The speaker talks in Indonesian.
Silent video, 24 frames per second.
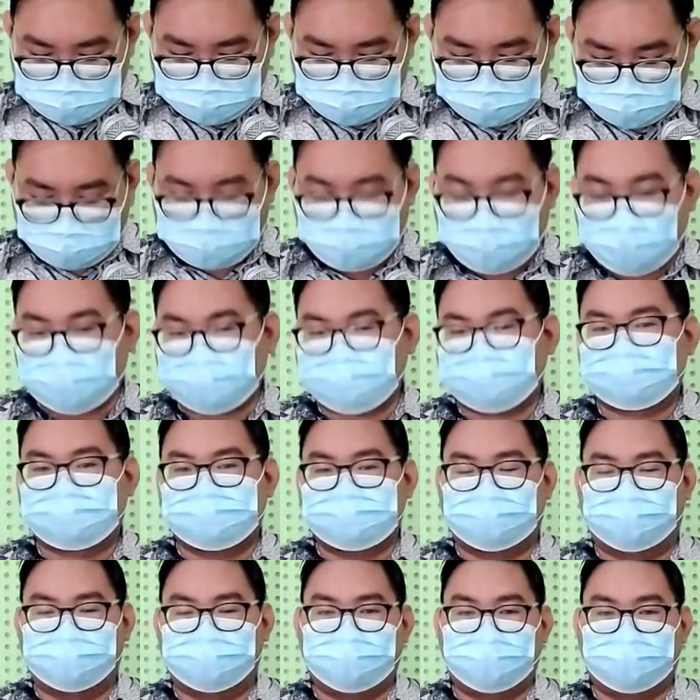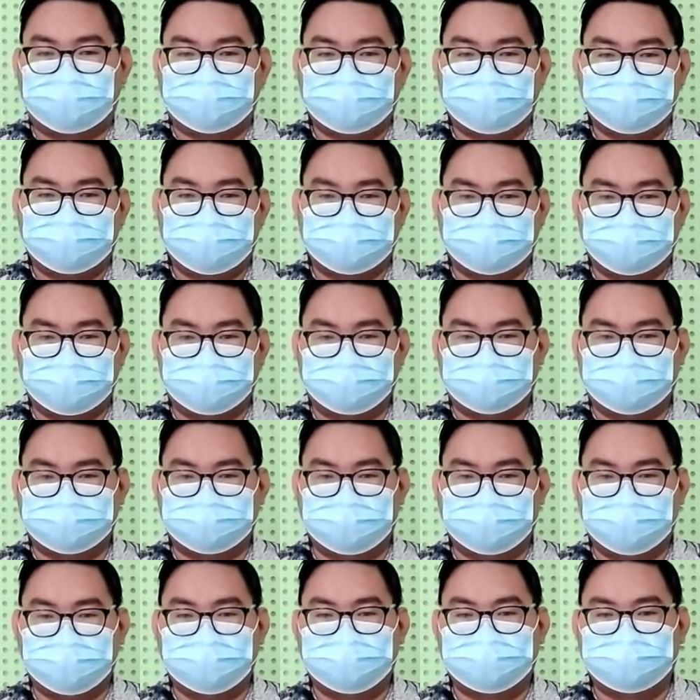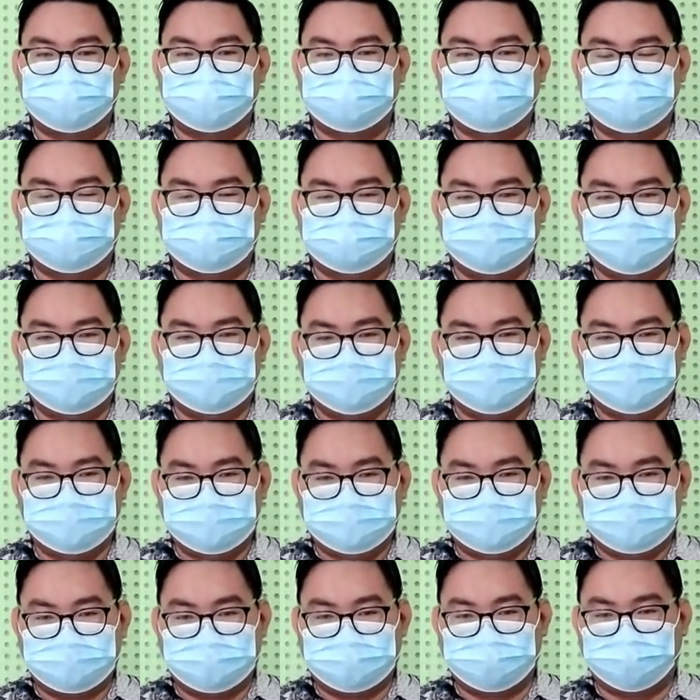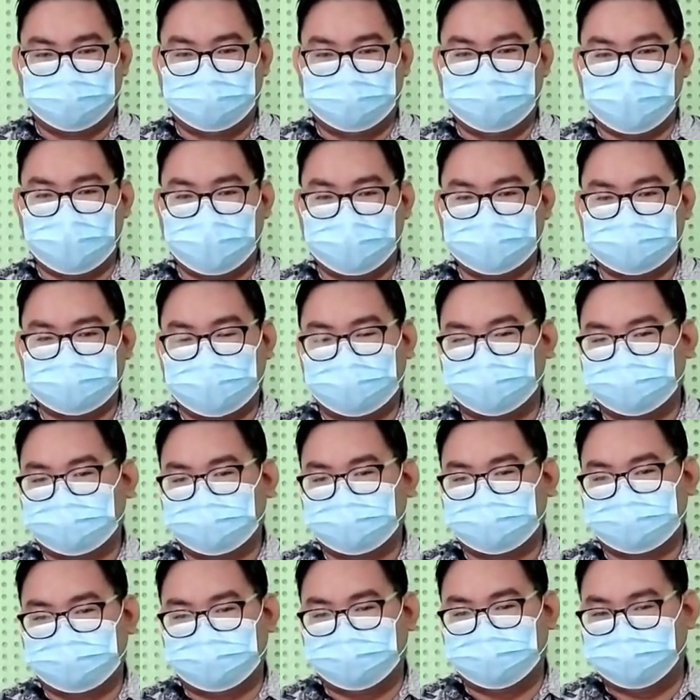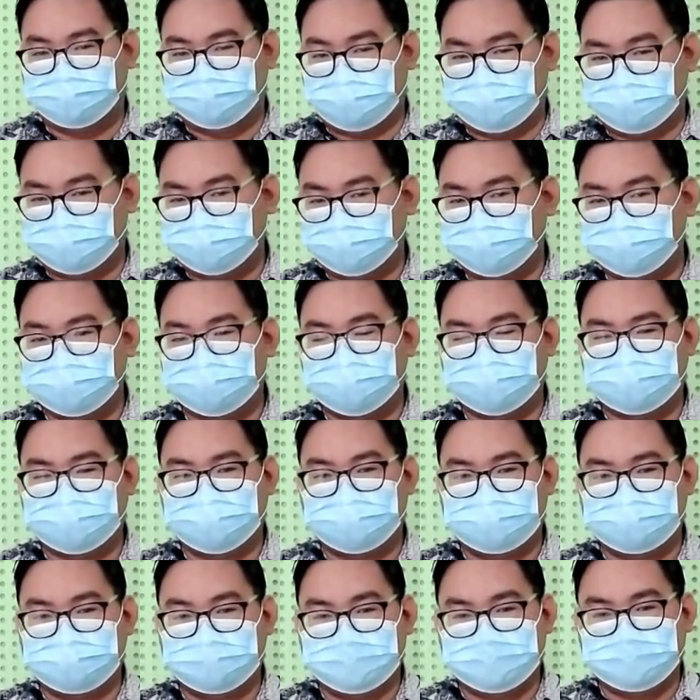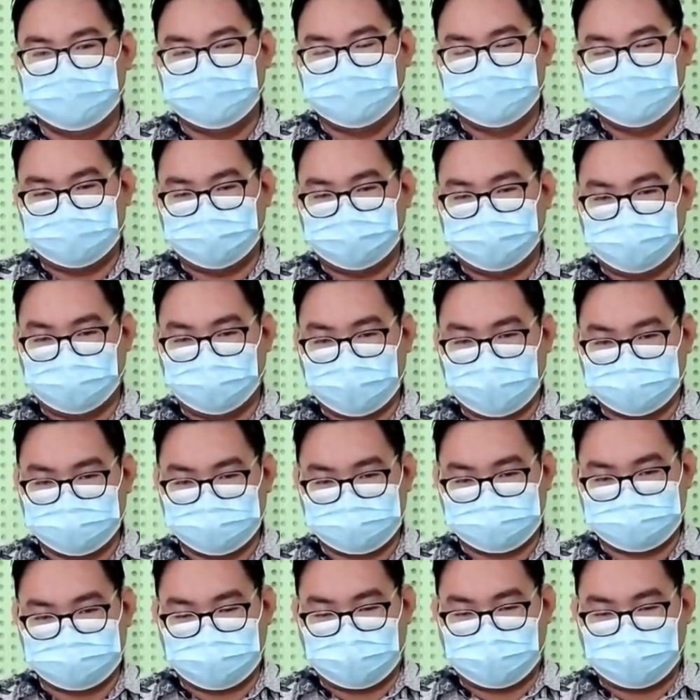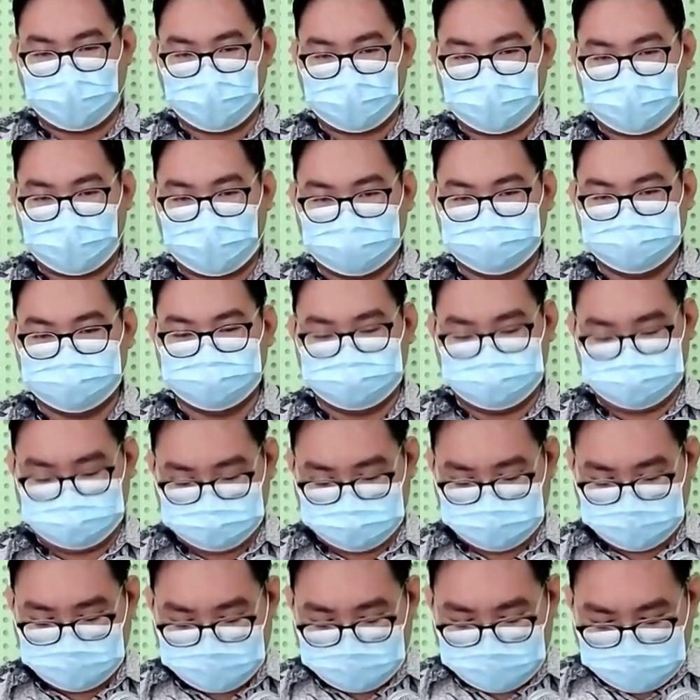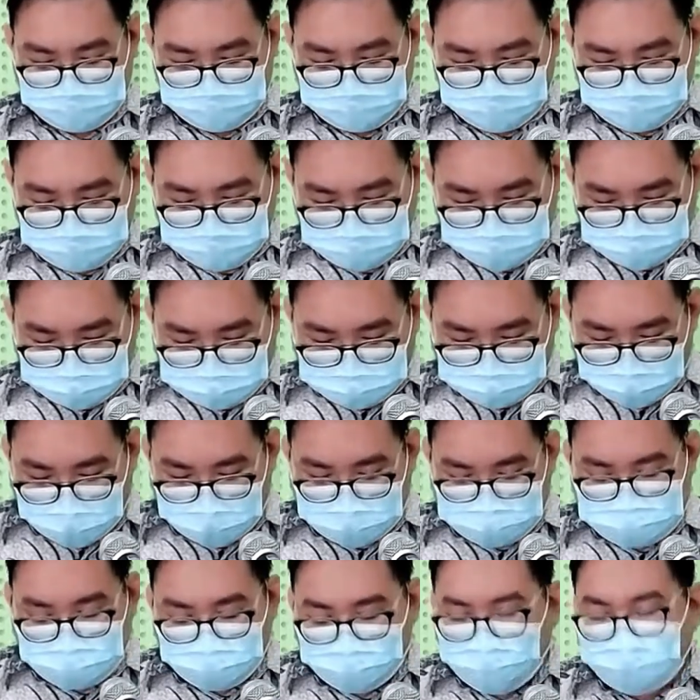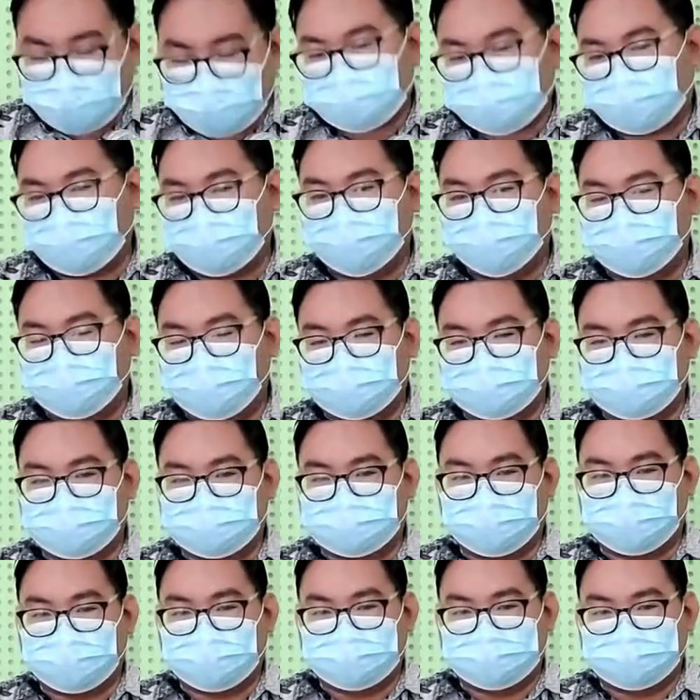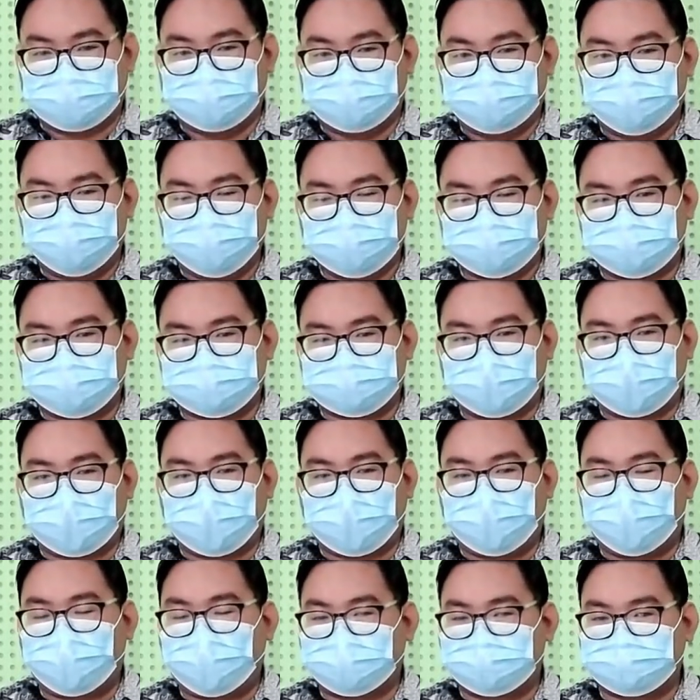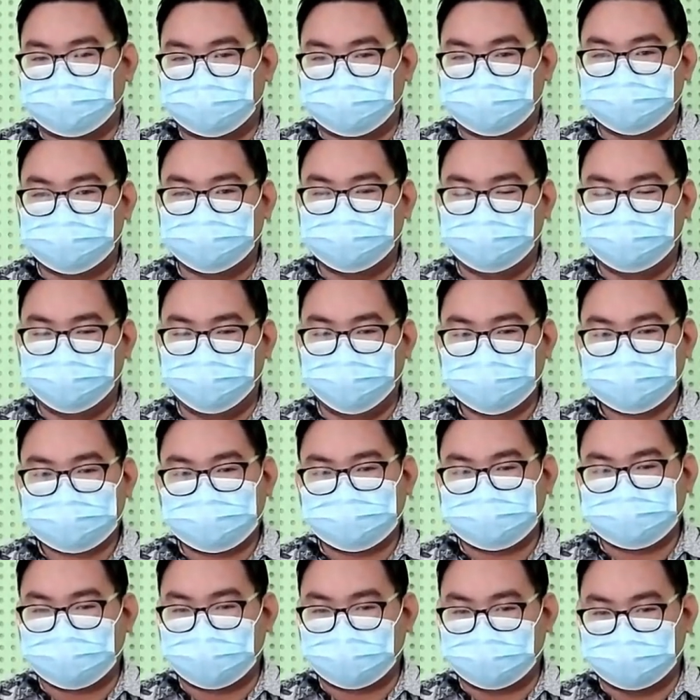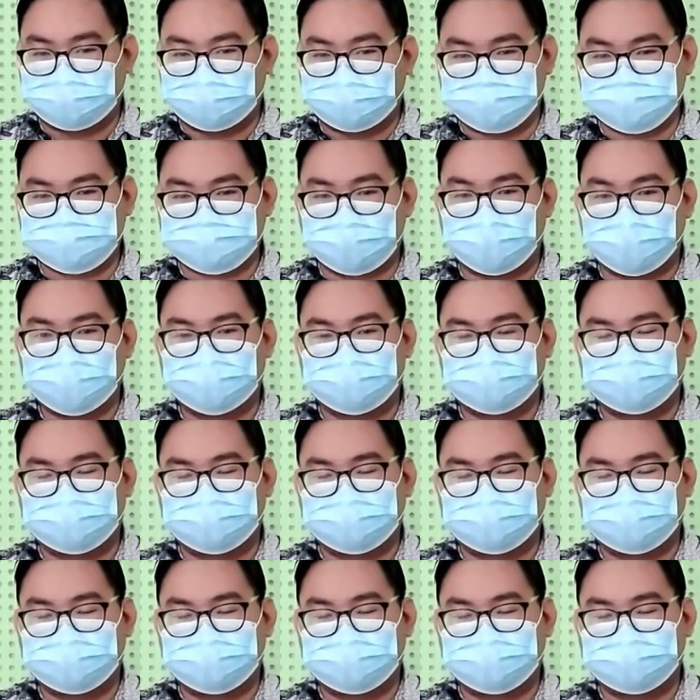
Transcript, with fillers: lepas daripada yang namanya gelombang laut di dunia ini. Gelombang laut yang akan mengacaukan kehidupan kita, yang membuat kita khawatir, membuat kita gelisah.